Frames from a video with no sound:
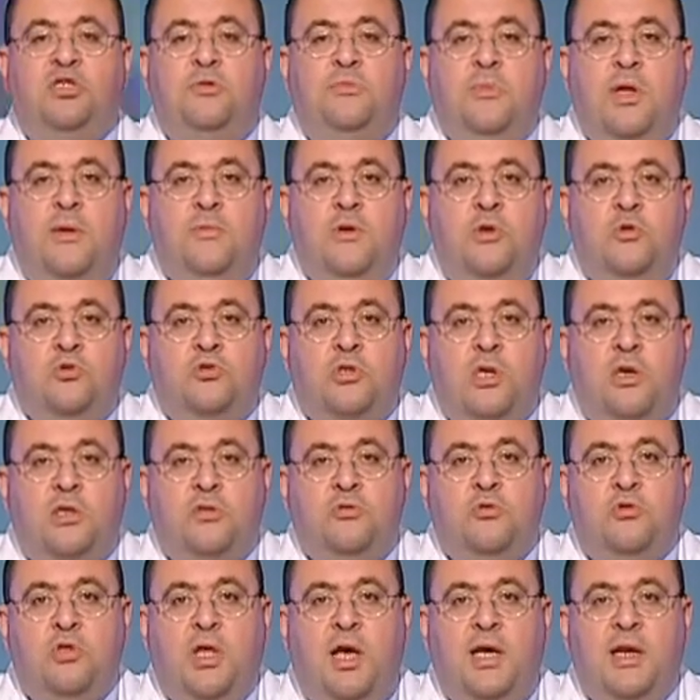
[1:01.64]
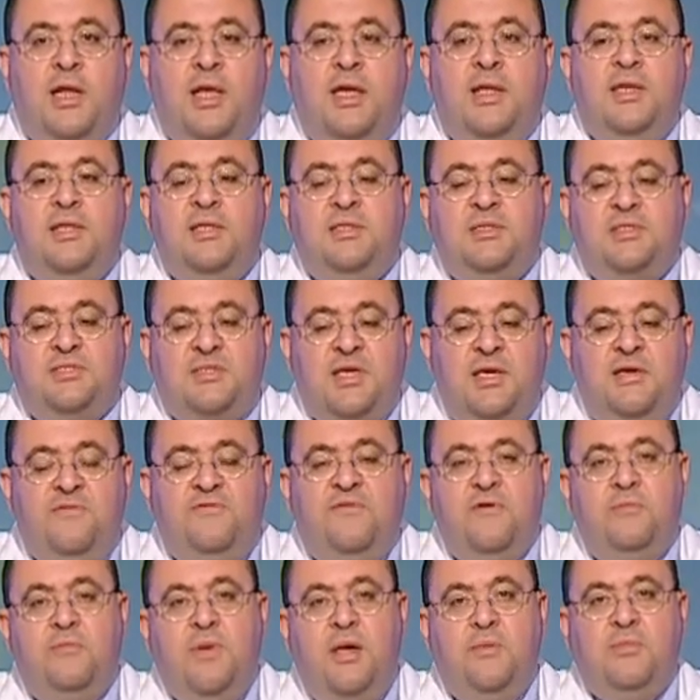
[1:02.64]
بنعمل له تردد حراري 90%
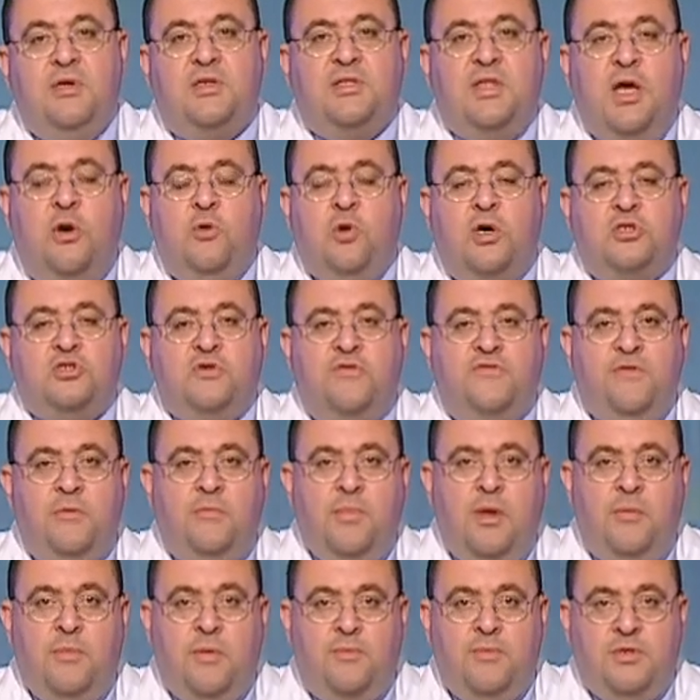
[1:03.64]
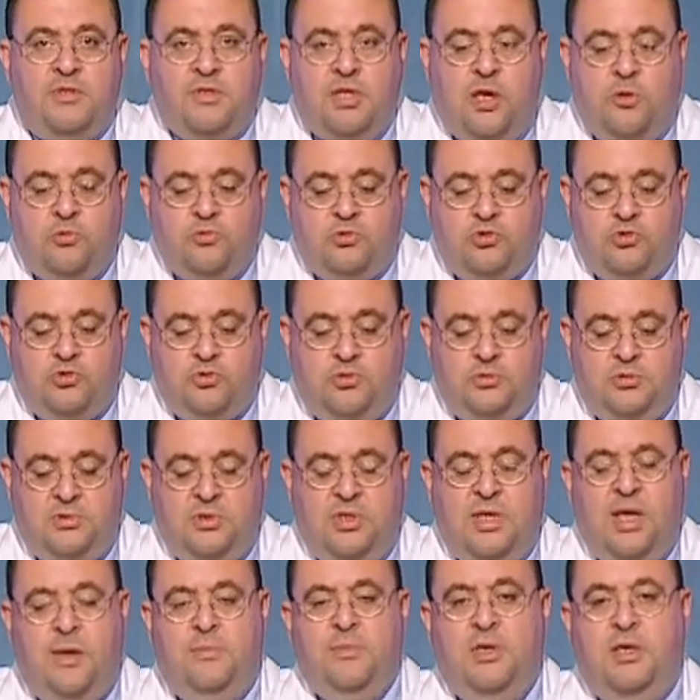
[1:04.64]
بيرتاحوا 10% ما بيرتاحوش
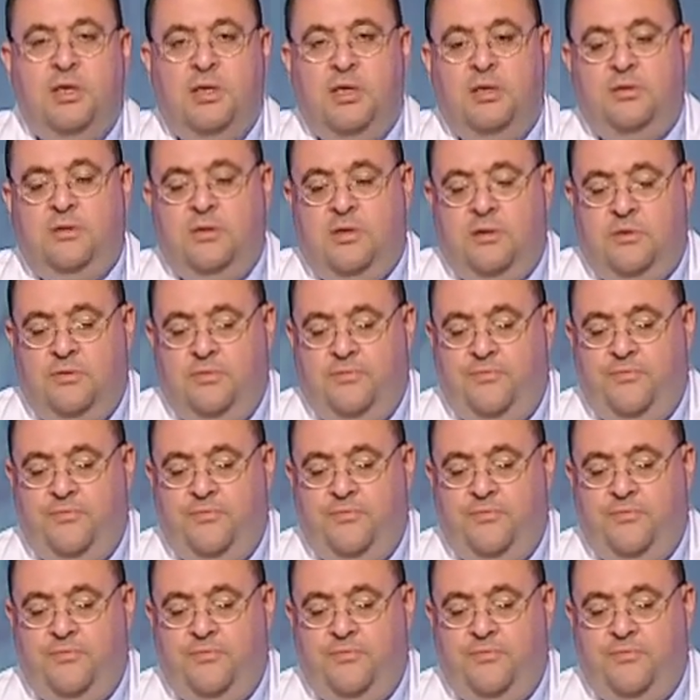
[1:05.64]
جميل جدا